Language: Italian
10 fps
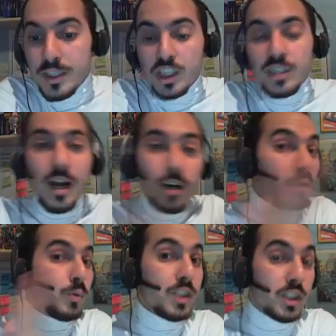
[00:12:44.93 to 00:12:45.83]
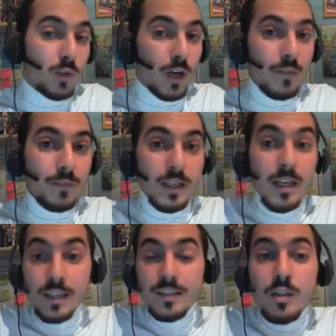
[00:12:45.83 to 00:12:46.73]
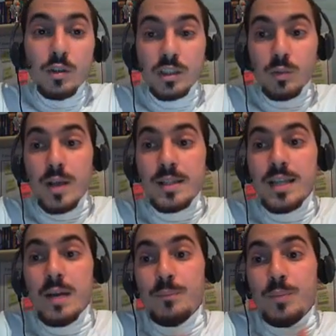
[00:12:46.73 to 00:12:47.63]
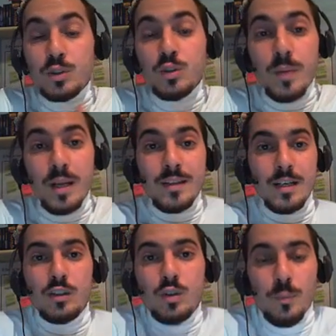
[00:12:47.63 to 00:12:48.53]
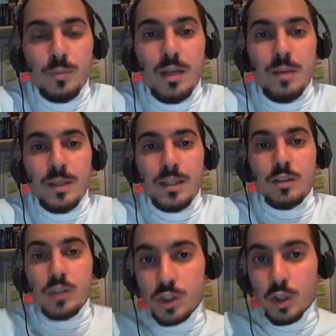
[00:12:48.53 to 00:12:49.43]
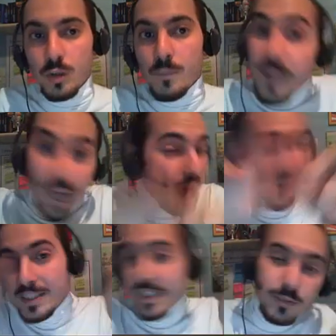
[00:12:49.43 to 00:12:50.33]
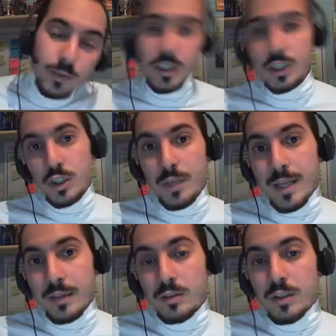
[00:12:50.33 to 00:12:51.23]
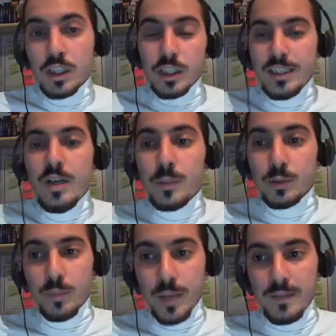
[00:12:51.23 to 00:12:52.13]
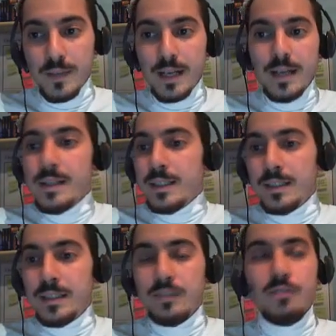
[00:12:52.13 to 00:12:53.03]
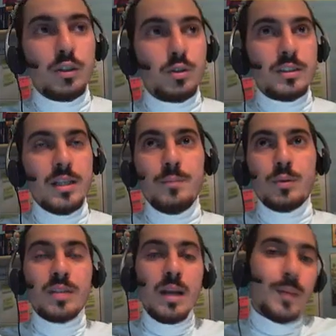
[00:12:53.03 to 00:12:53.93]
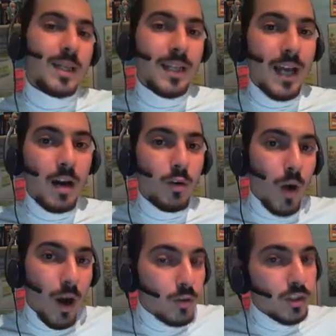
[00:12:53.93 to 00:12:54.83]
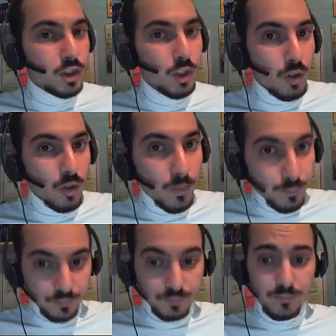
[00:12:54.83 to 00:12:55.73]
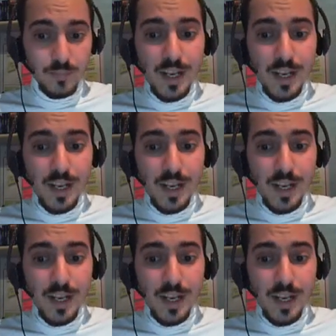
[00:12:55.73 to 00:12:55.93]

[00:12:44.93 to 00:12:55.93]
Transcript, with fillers: 15 drago e 15 volanti. Di conseguenza posso prendere il doppio delle palline ogni giorno. Avete seguito il ragionamento? Cioè se io posso prendere, eh, vi faccio un esempio, 3 palline acqua ogni giorno,